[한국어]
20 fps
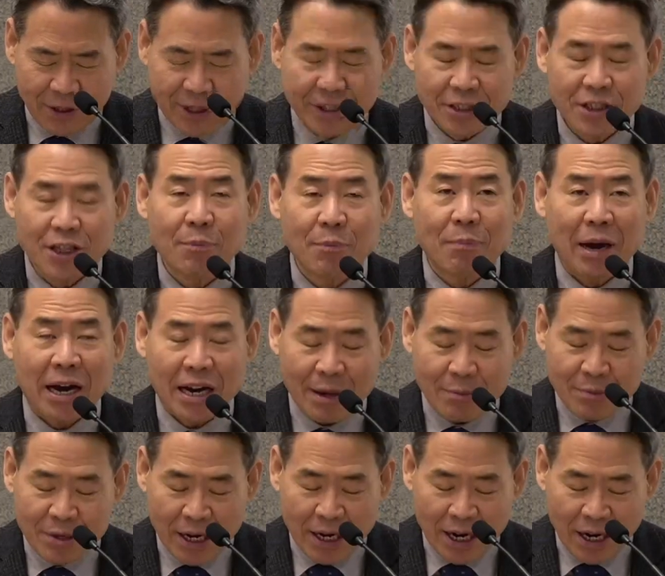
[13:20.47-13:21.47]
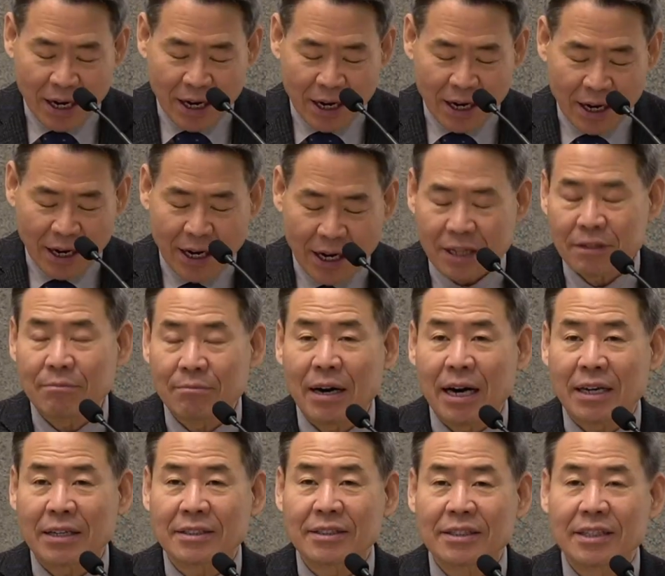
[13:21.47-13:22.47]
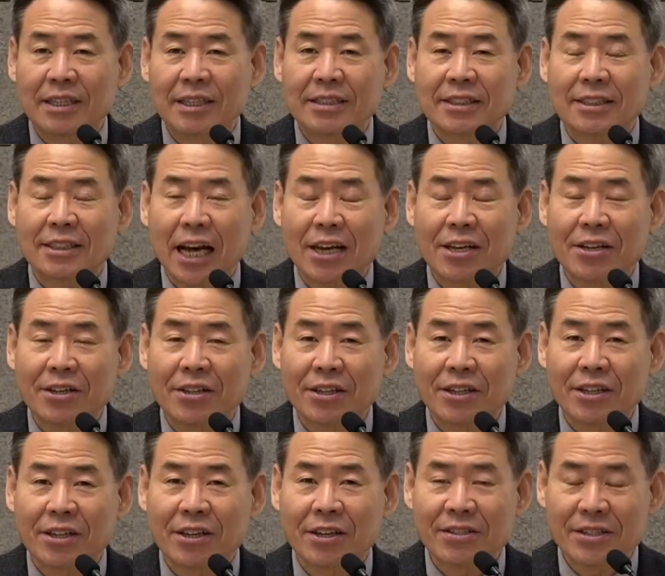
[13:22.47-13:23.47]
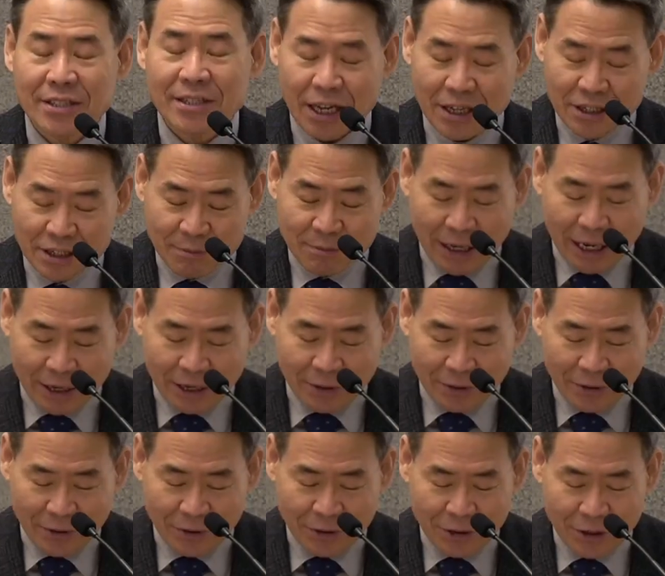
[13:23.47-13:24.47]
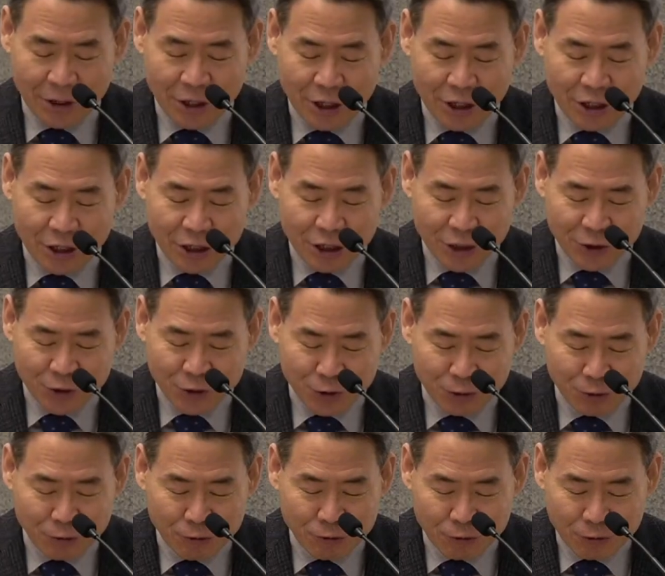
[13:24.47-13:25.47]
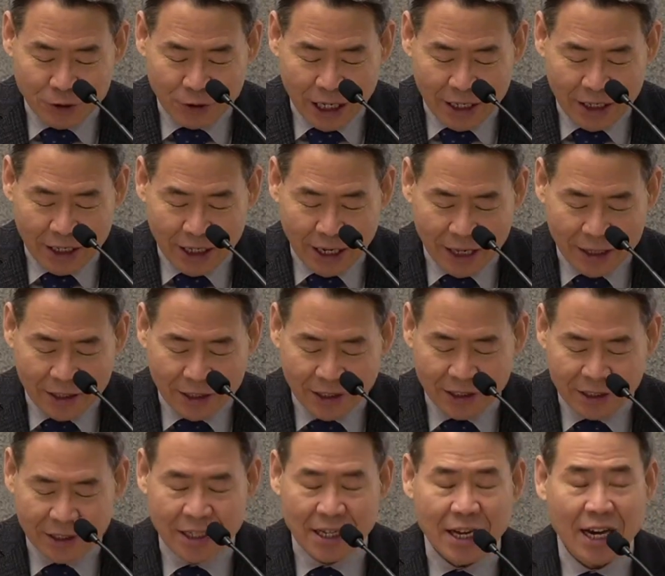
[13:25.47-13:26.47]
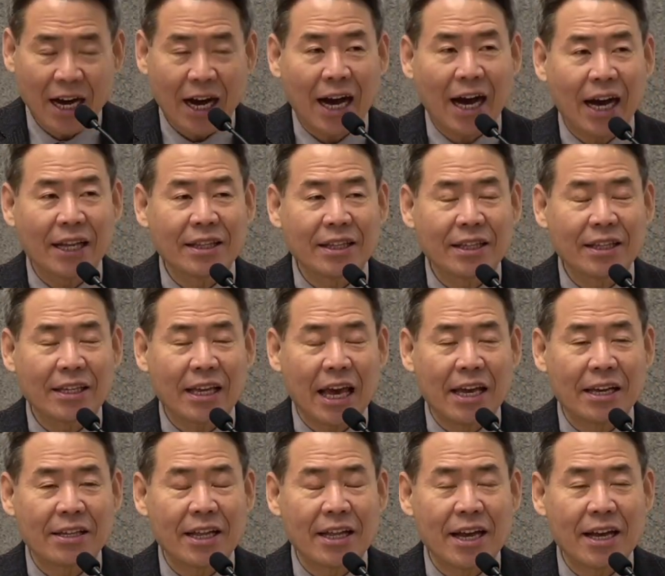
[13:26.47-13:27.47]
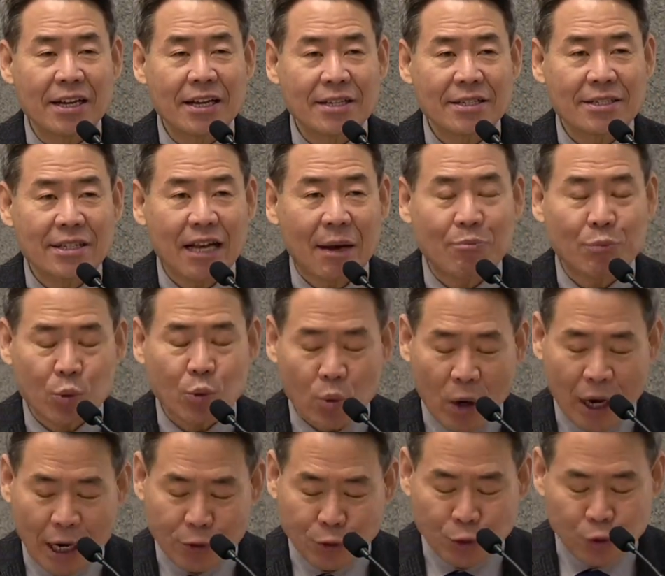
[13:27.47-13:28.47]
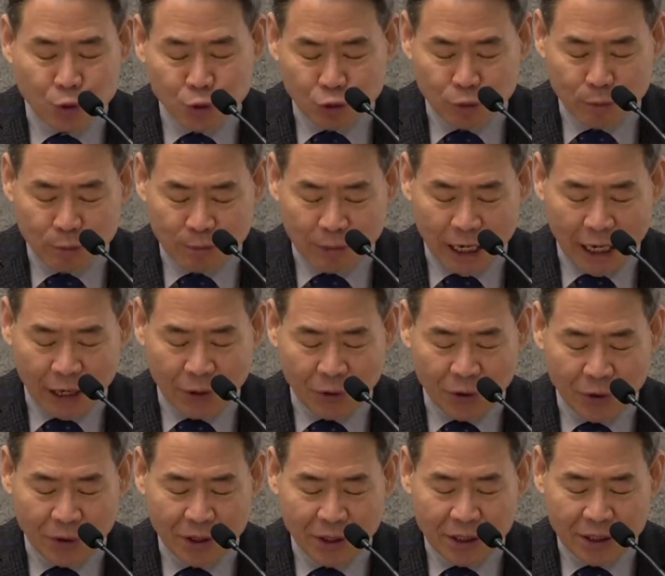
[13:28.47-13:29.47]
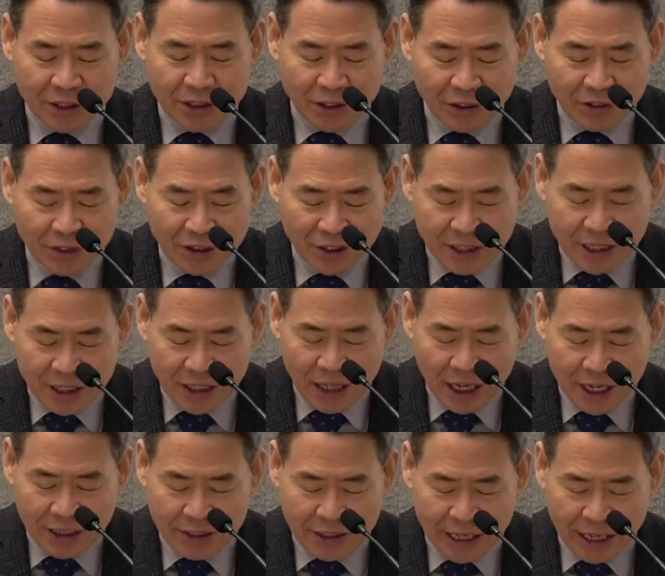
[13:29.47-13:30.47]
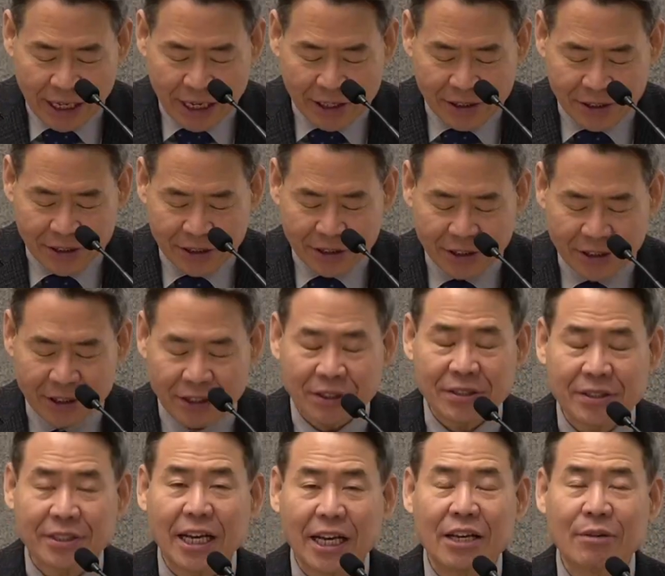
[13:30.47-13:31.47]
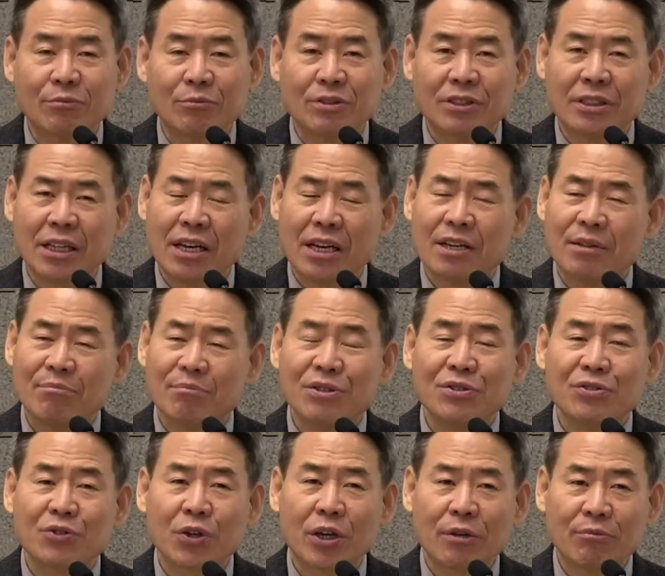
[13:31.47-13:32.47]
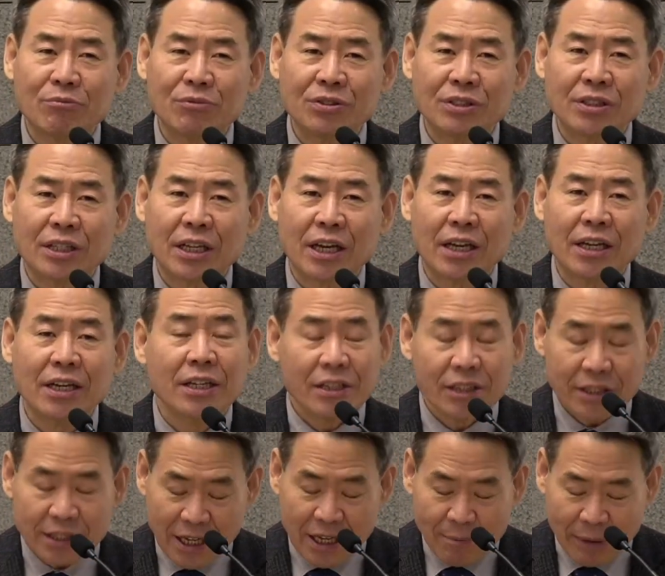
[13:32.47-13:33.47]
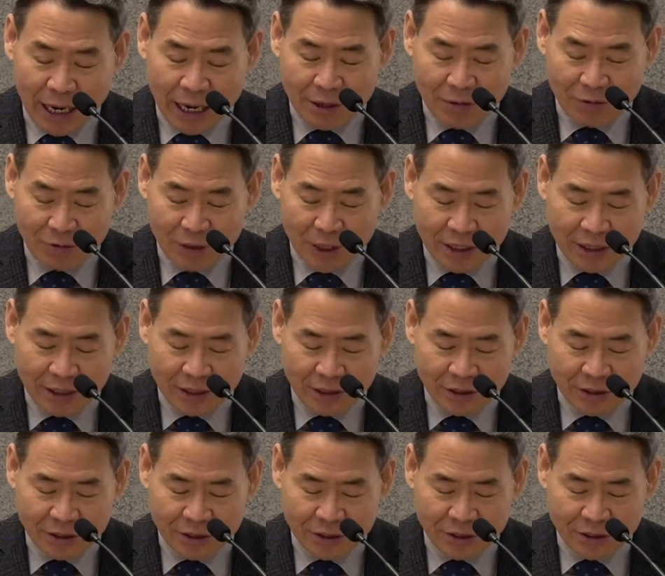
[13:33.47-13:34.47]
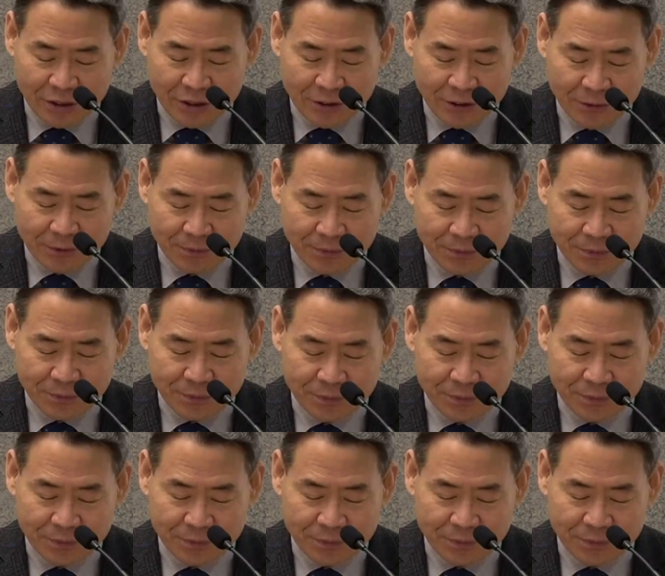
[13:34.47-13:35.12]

이게 바람이라 하는 말은 자연 현상을 말하고 여기 죽는 날이라 는 것은 한 개인의 삶과 죽음을 말하고 전쟁할 때라는 것은 역사의 문제, 민족의 문제 이렇게 말할 수가 있는 거지요. 음.